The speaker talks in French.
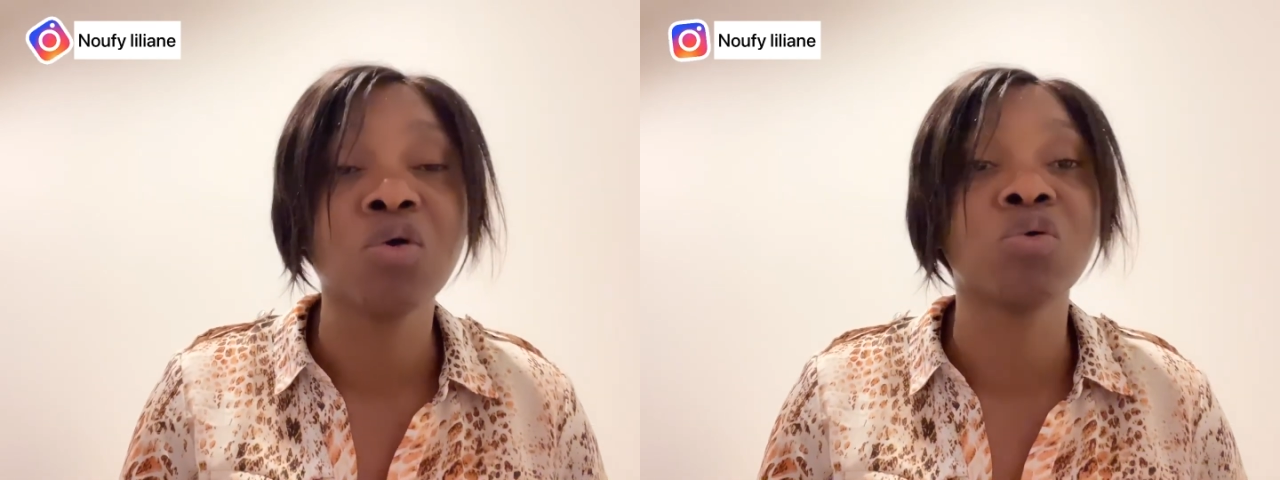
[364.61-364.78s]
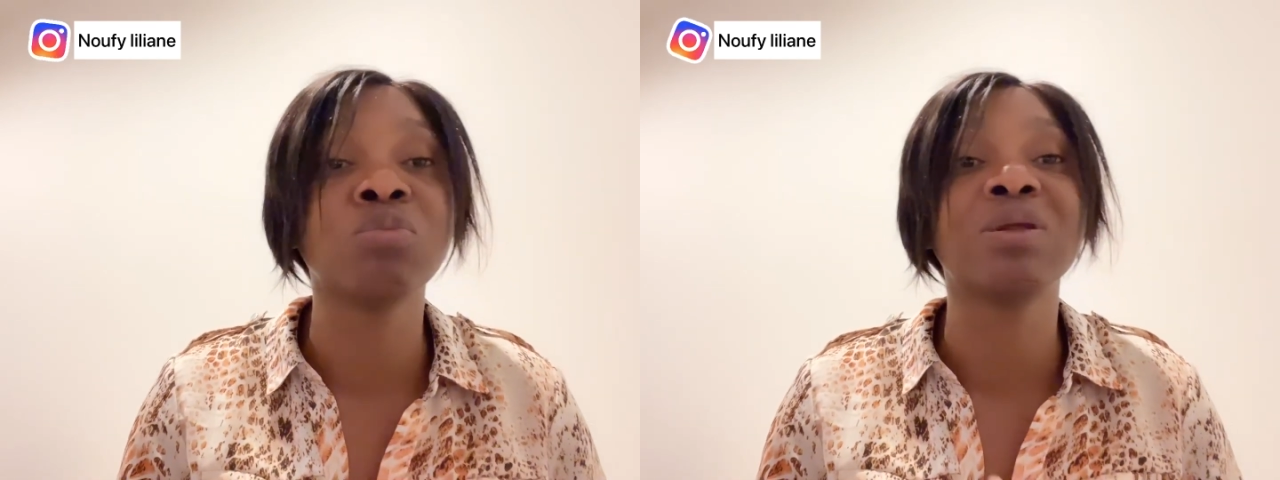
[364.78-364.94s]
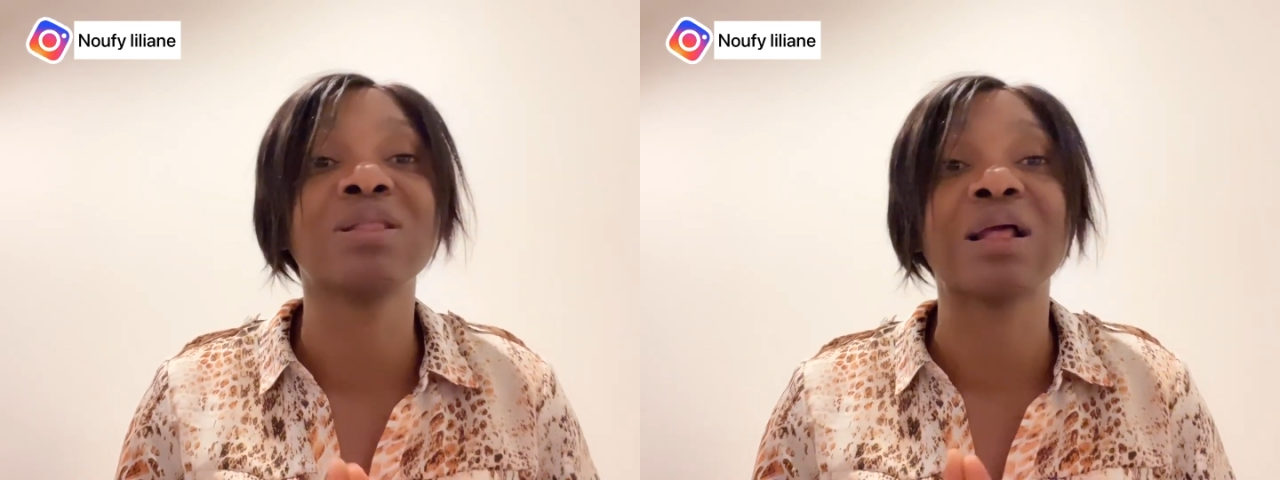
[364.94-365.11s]
ou
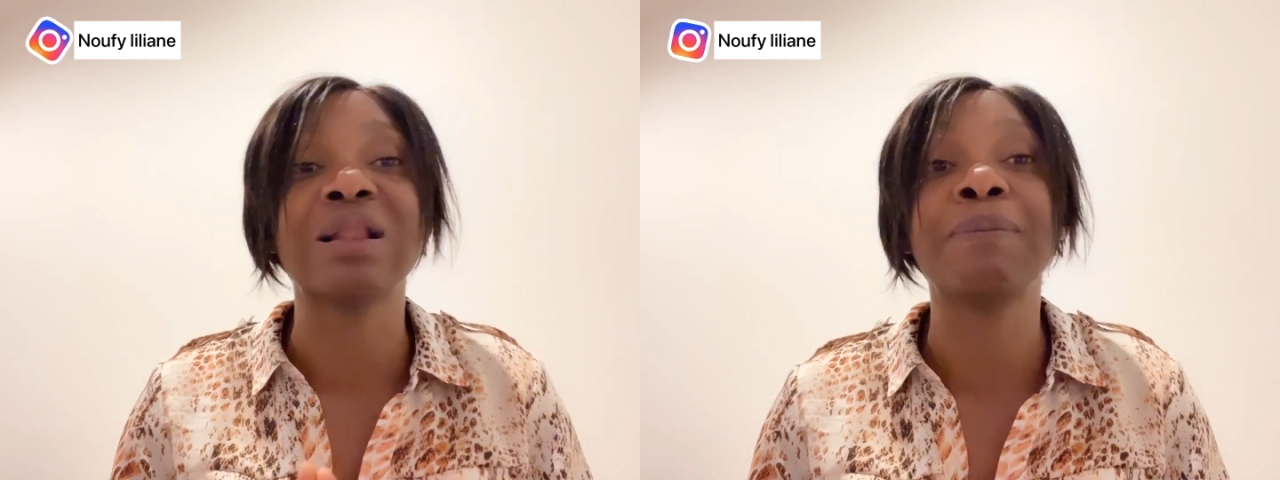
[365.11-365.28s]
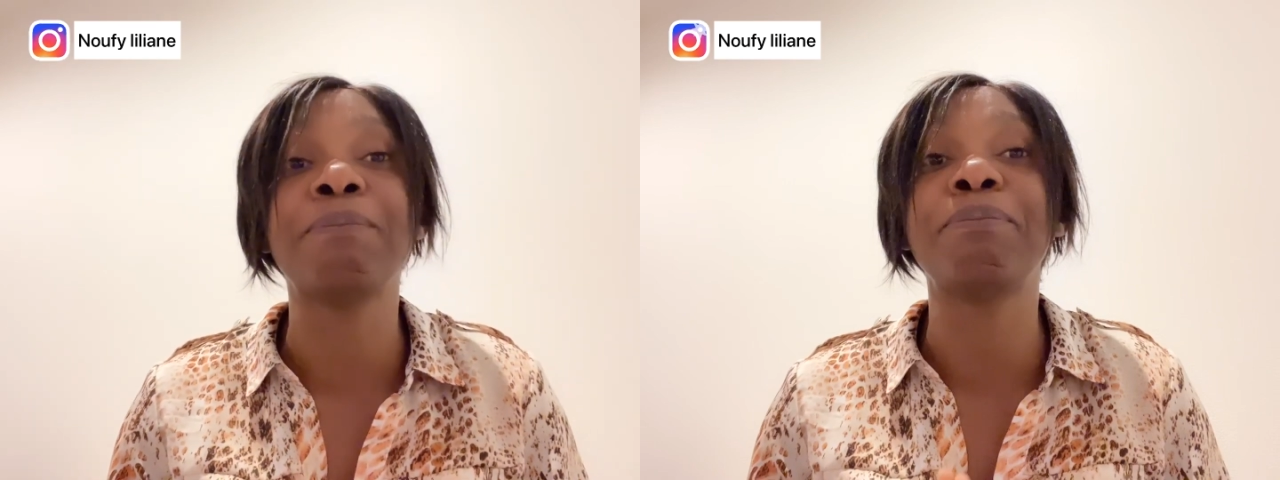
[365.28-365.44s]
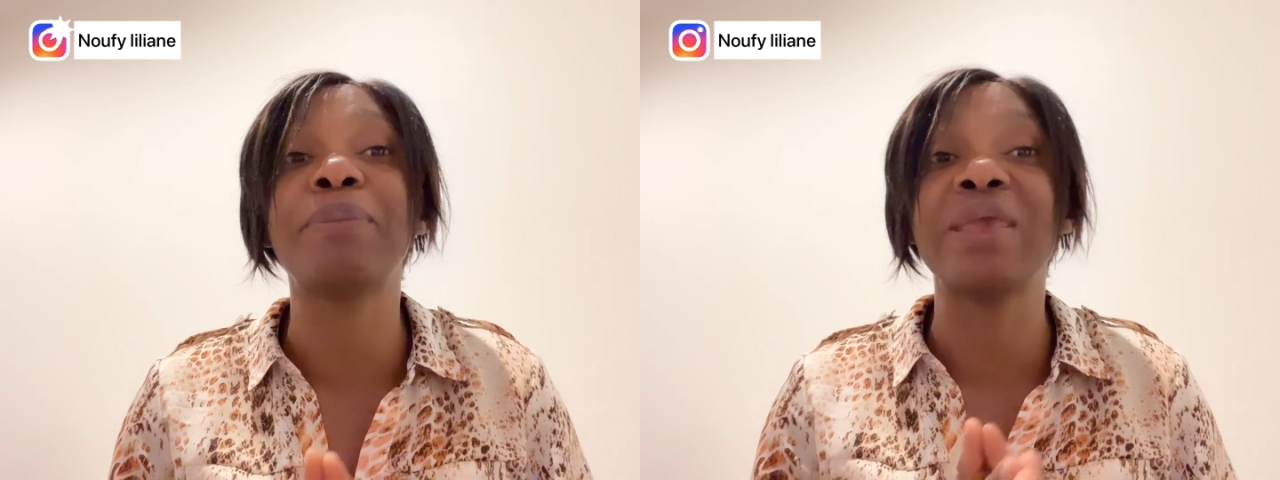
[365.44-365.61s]
même d'aller
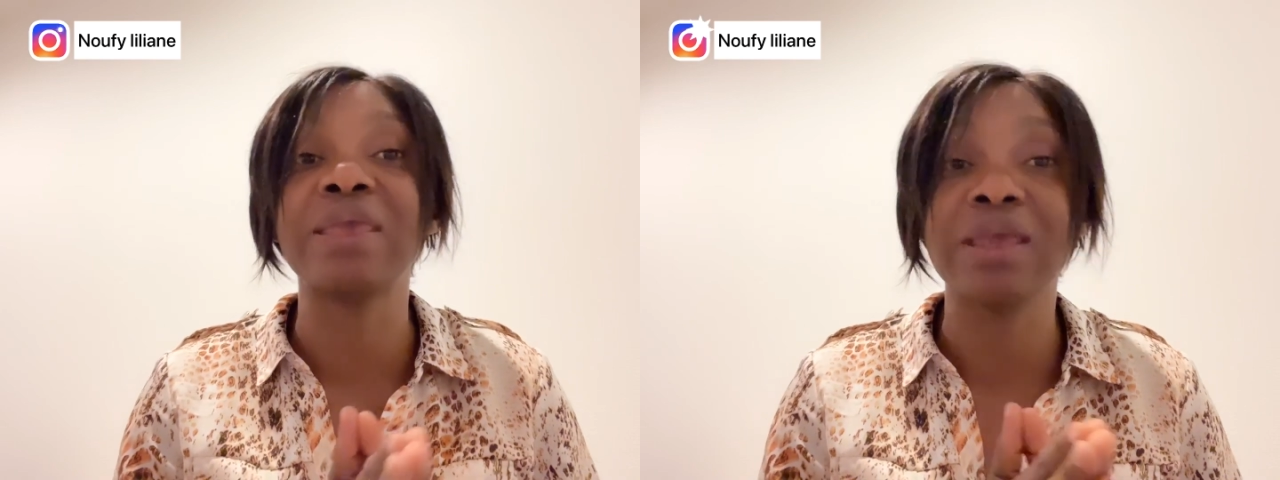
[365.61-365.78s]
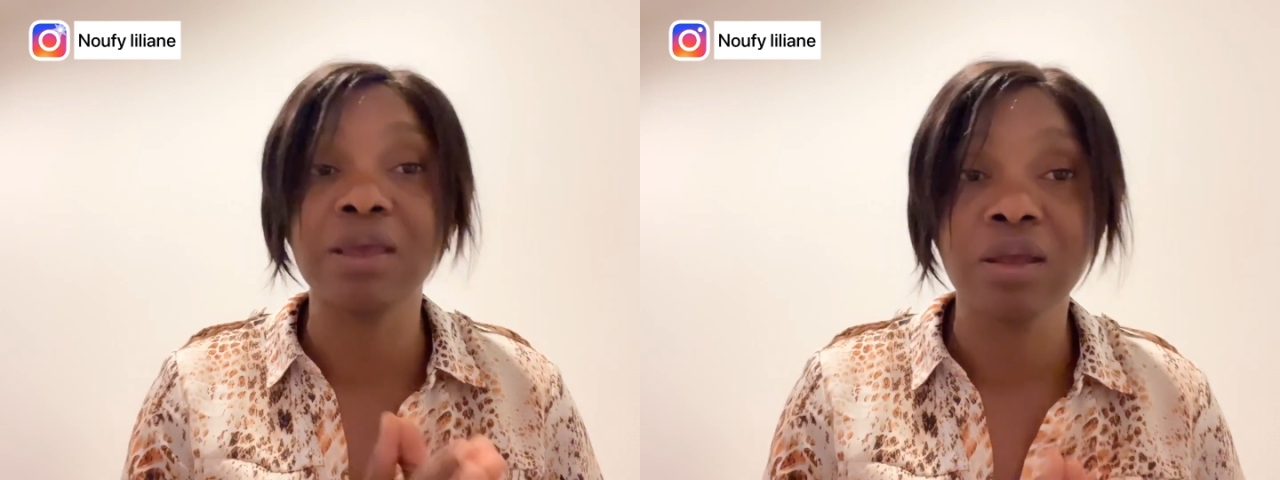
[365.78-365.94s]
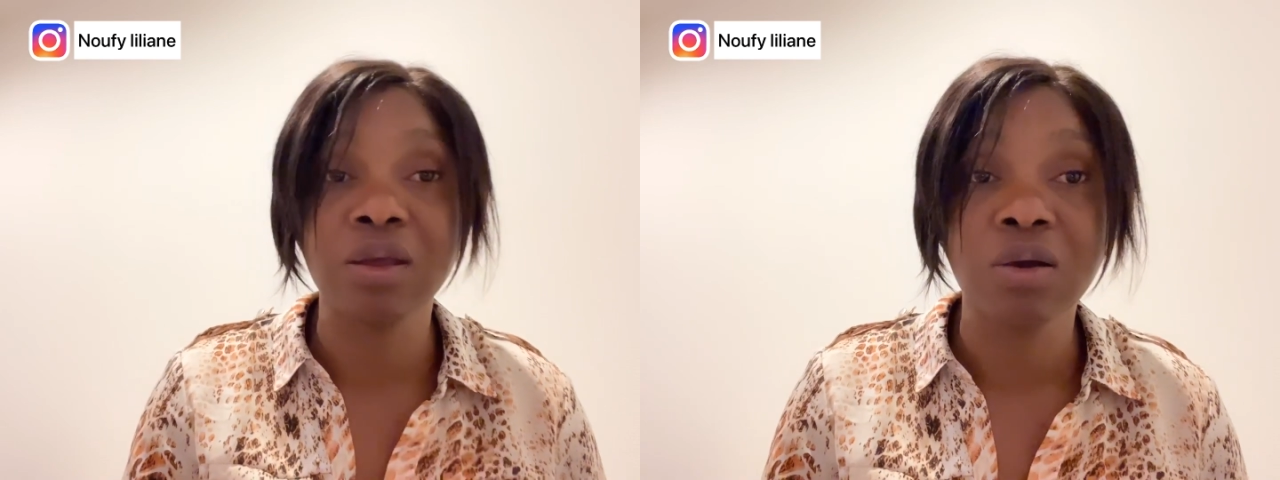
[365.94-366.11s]
payer